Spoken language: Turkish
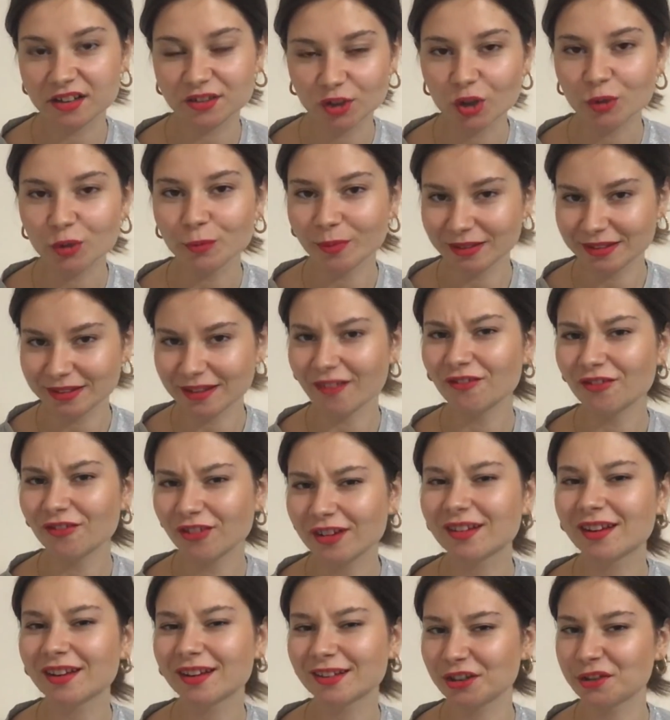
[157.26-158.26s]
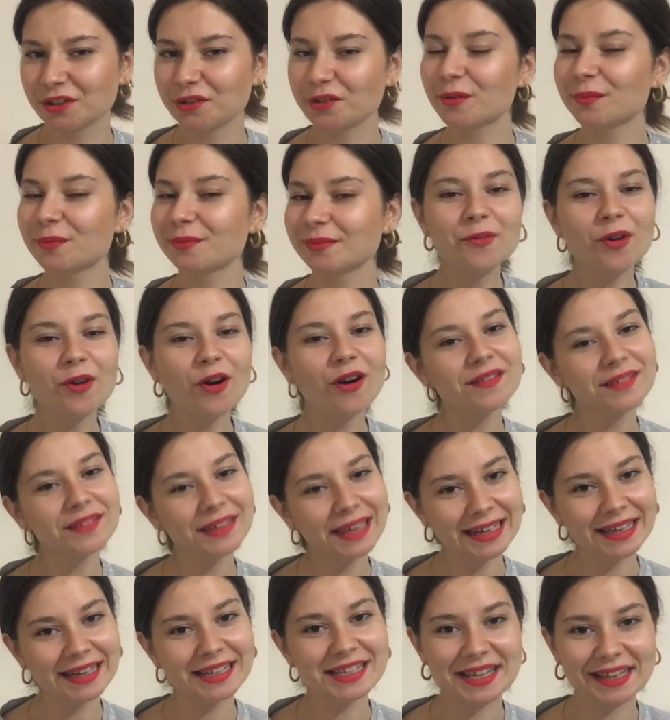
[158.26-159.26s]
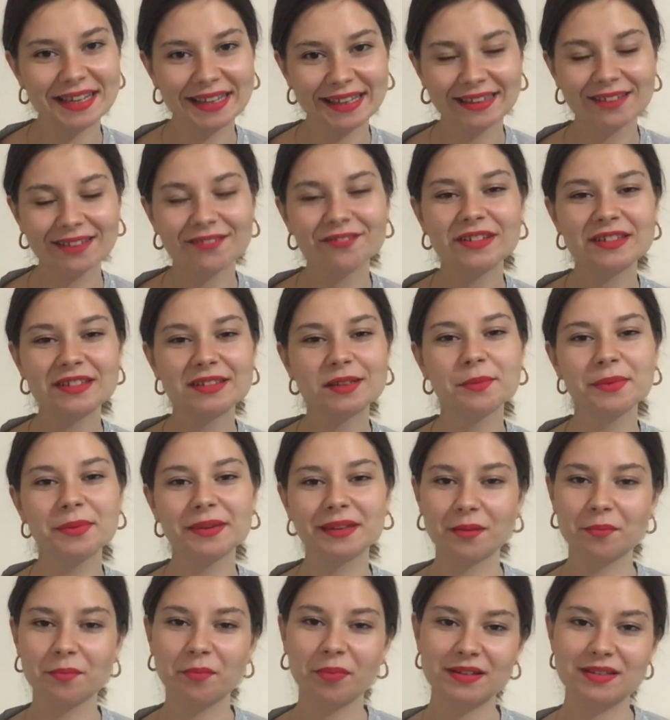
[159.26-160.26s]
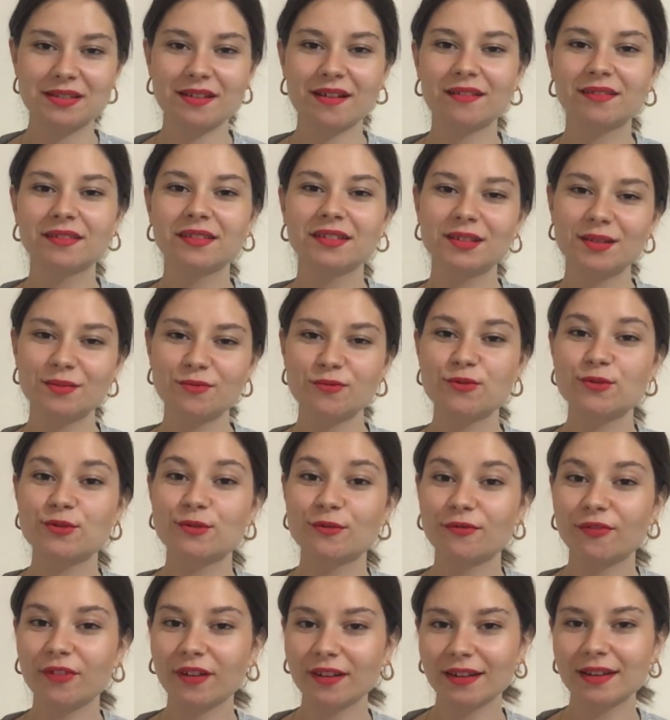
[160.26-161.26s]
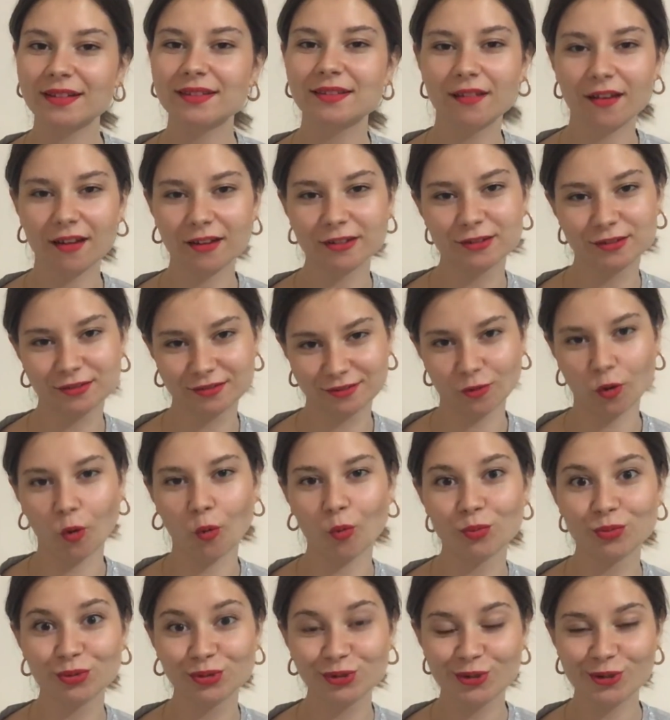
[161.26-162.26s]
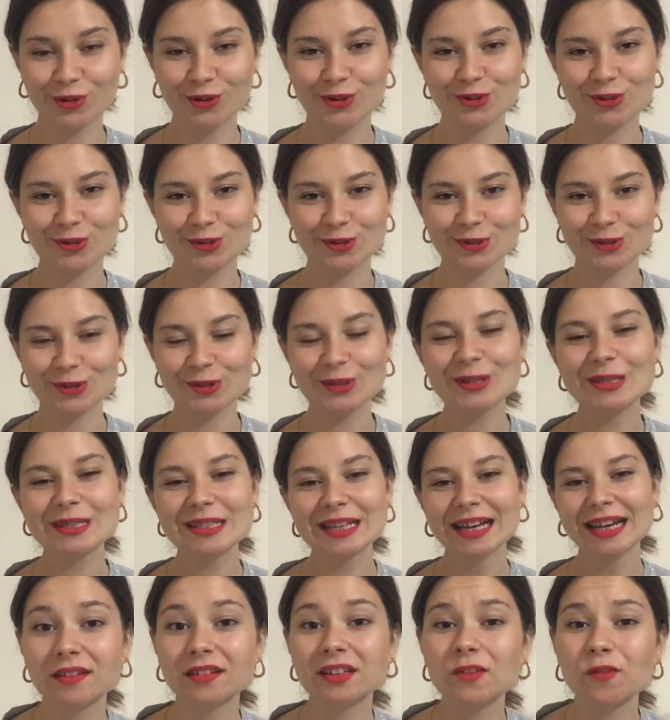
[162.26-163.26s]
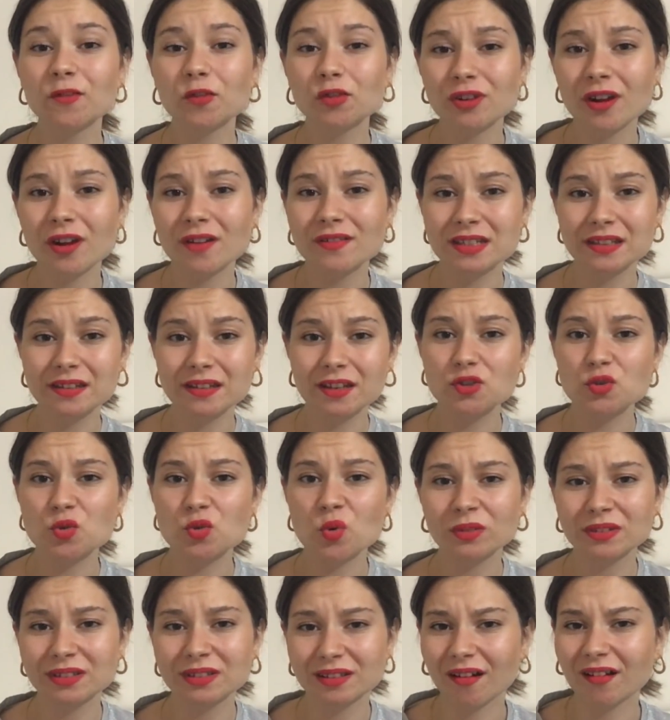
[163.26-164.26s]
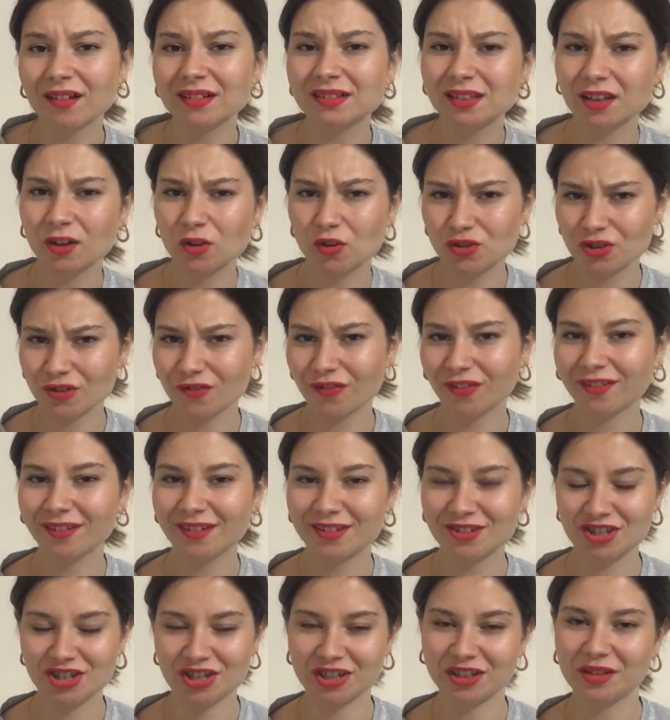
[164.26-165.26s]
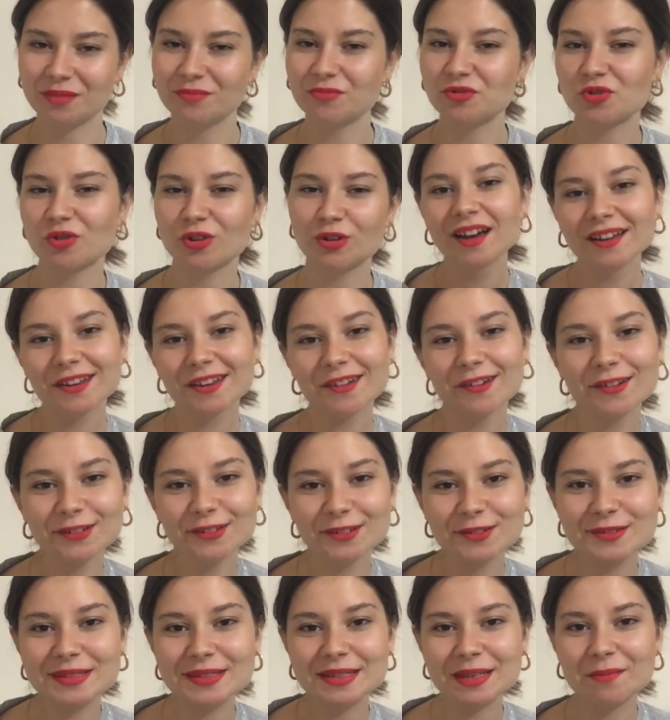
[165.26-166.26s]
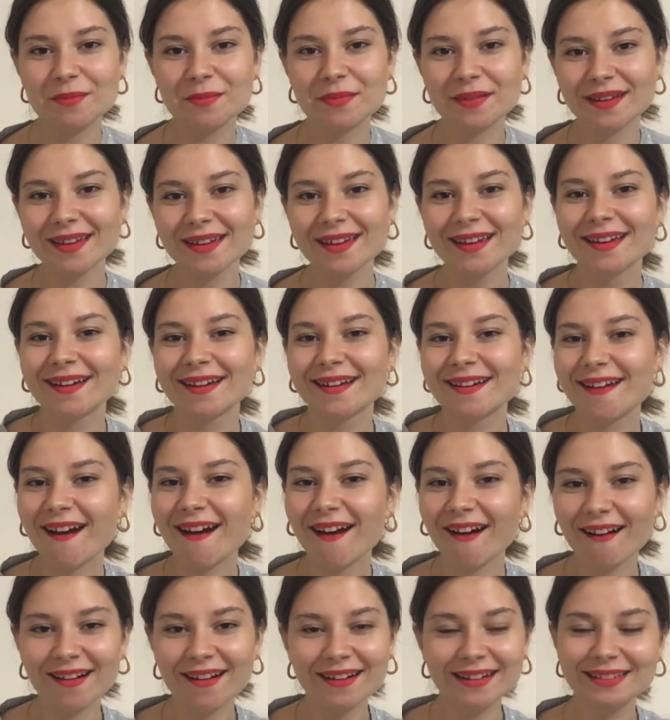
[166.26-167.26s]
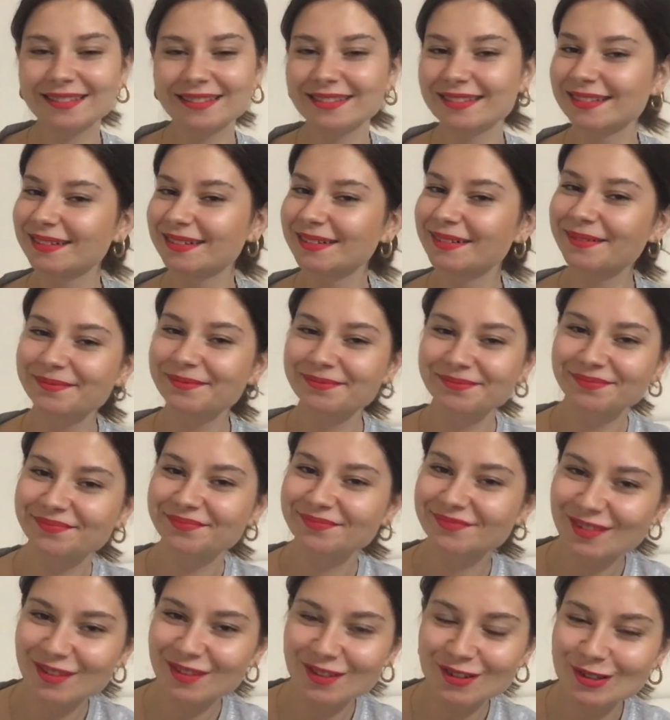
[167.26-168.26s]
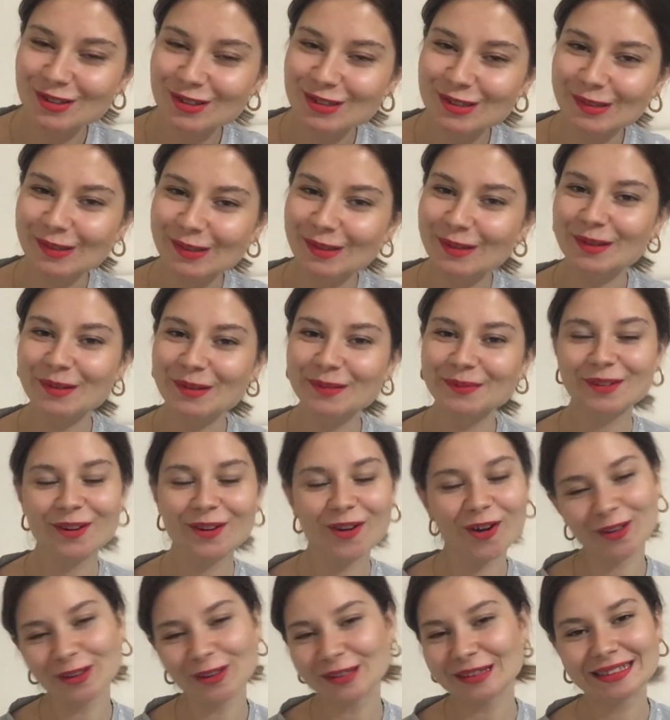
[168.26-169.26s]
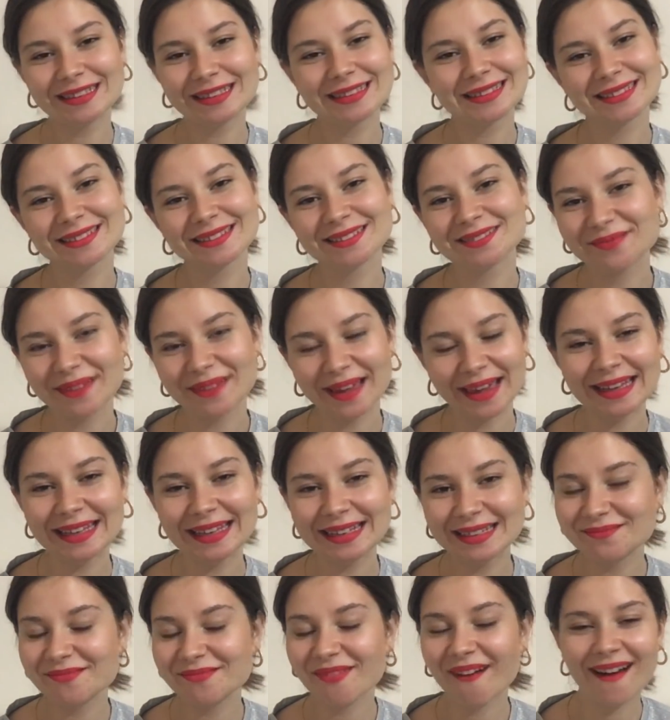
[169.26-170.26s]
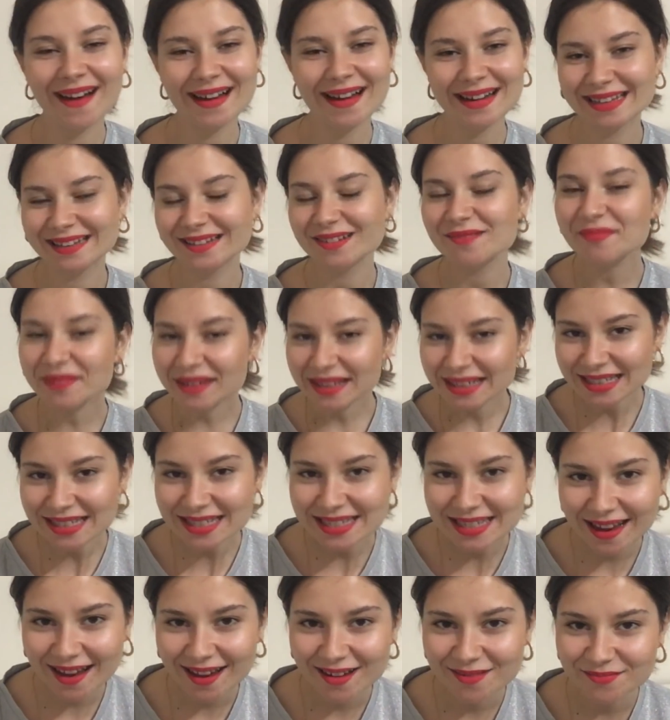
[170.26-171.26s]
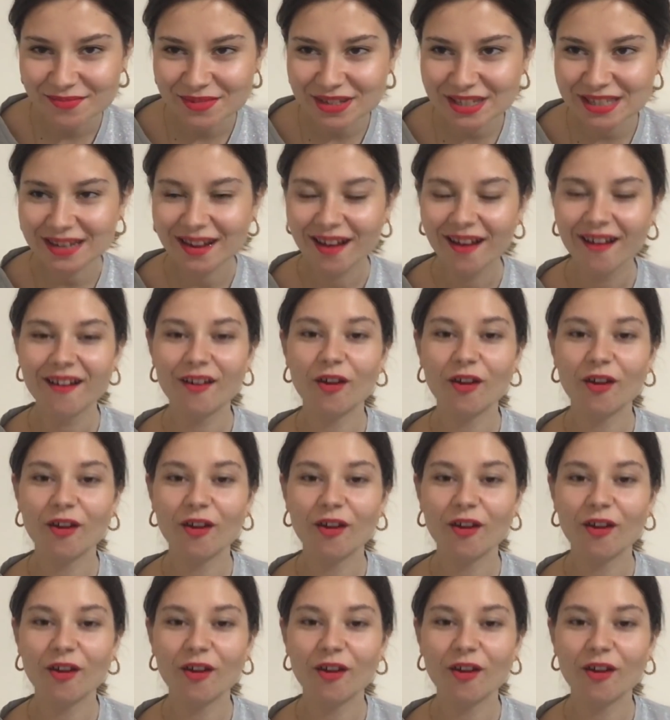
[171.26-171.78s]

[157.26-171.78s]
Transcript: 42-44 beden falan giyiyorum. Ama gene çekildim ve tabii ki bacaklarım, yüzüm falan daha tombul görüyorsunuz. Yandaki fotoğraf zaten çok değil 6 ay önce falan çekilmiş. Gördüğünüz gibi karnım, yüzüm, kollarım, elim, her yerim incelmiş.